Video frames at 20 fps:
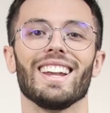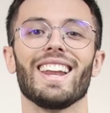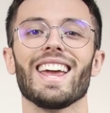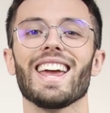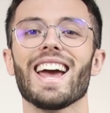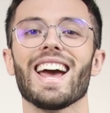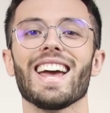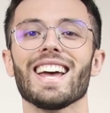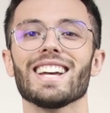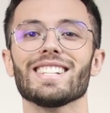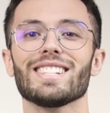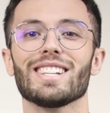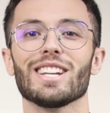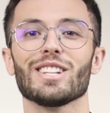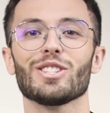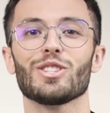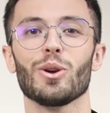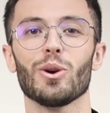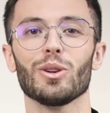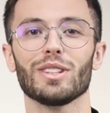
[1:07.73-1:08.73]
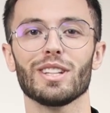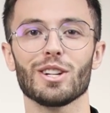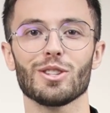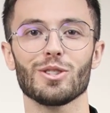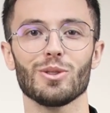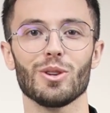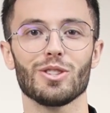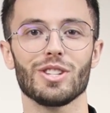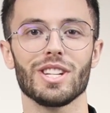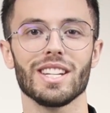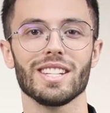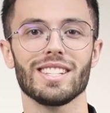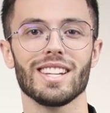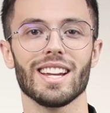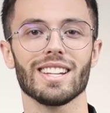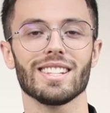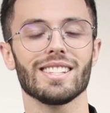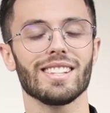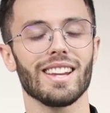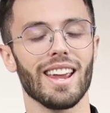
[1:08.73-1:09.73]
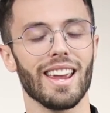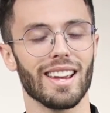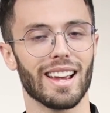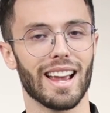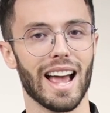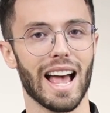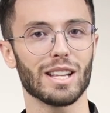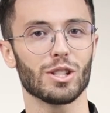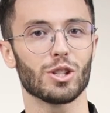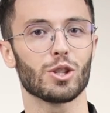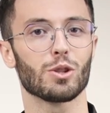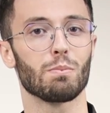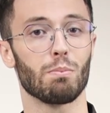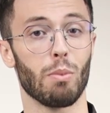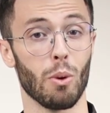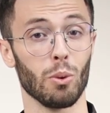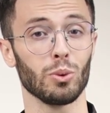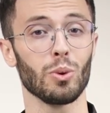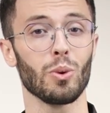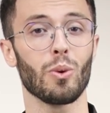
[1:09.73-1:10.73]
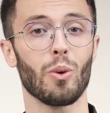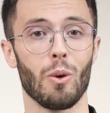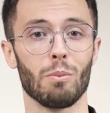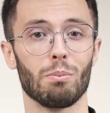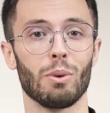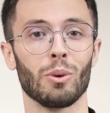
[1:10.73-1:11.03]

Leia essas e outras notícias em gas.com.br.